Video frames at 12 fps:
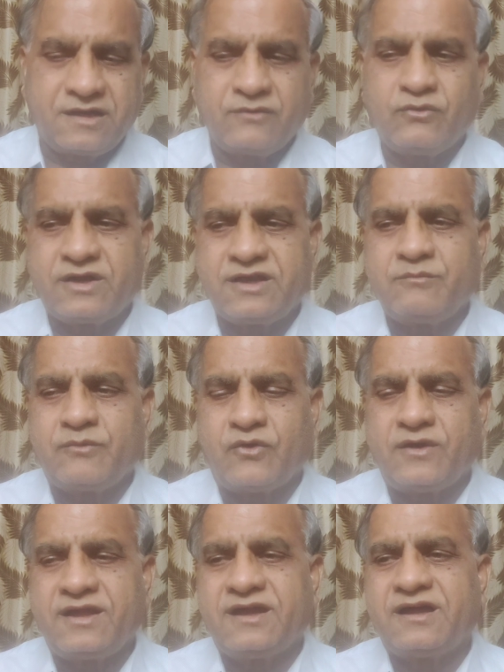అంటే ఒకటి
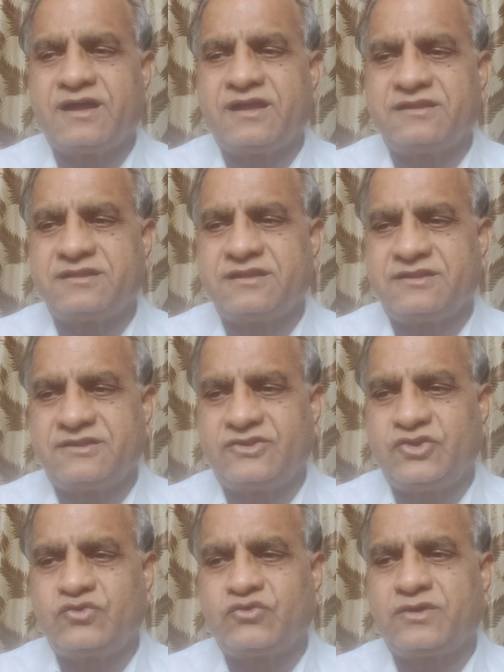మౌలికంగా అసలు
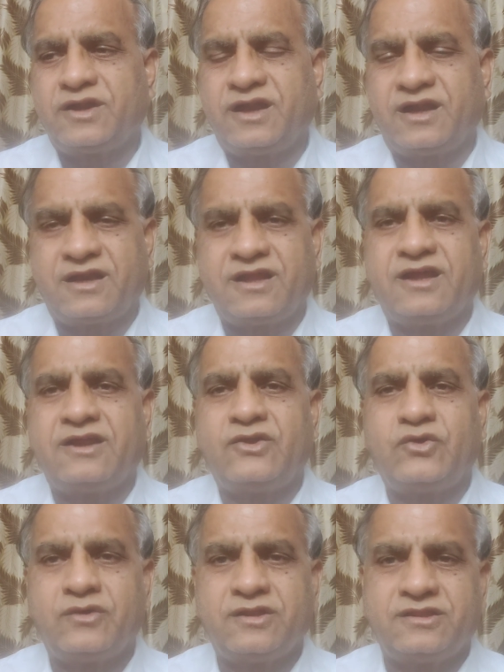తీసుకున్న
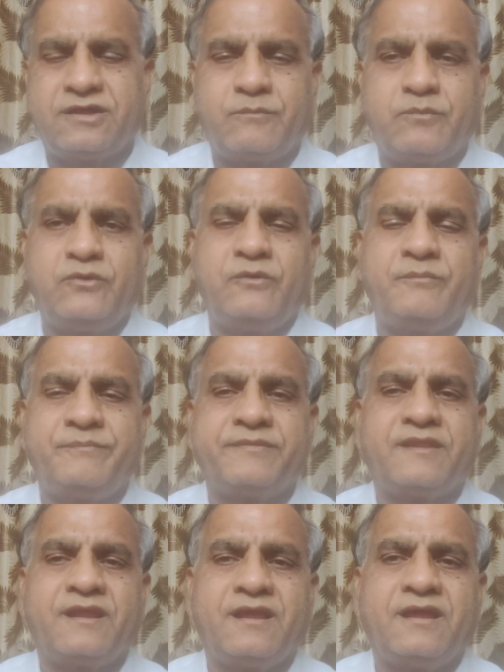నిర్ణయాల్లో ఉన్న తప్పు
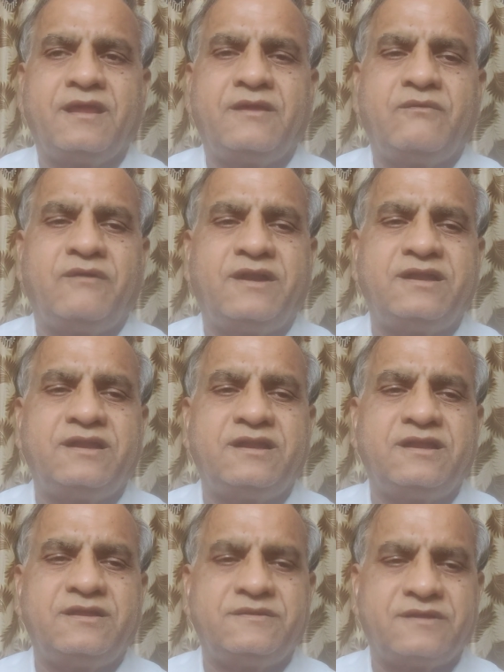
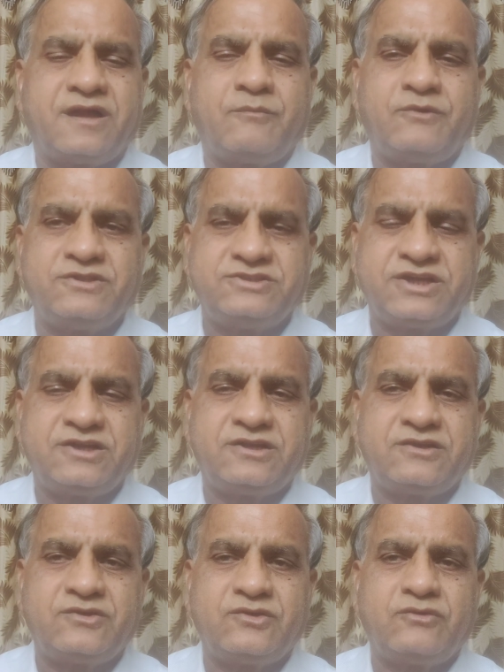వాటిని అమలు
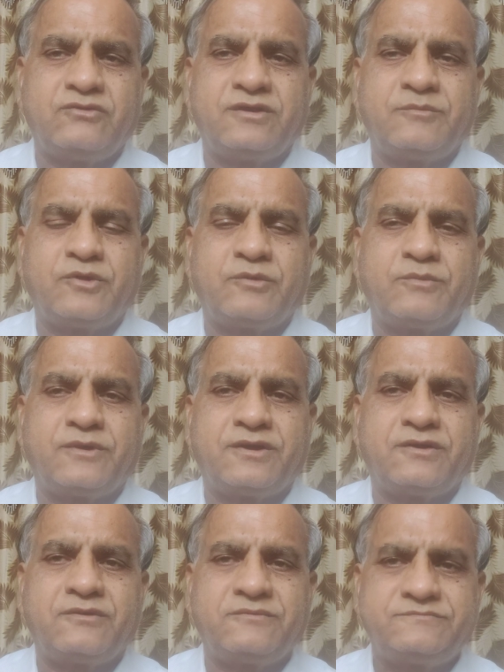చేయటంలో ఉన్న
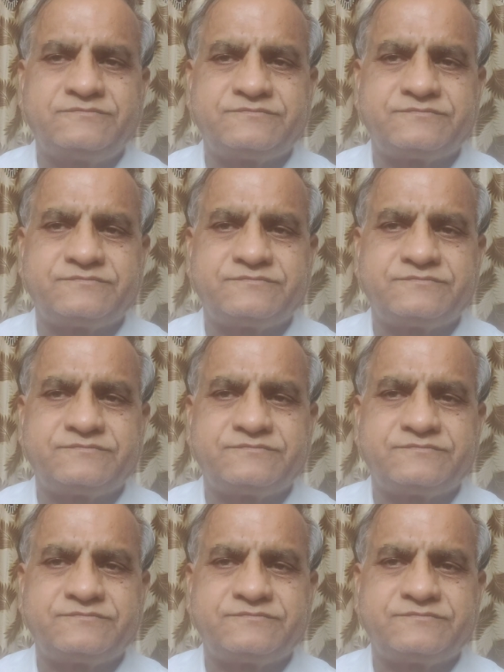పొరపాట్లు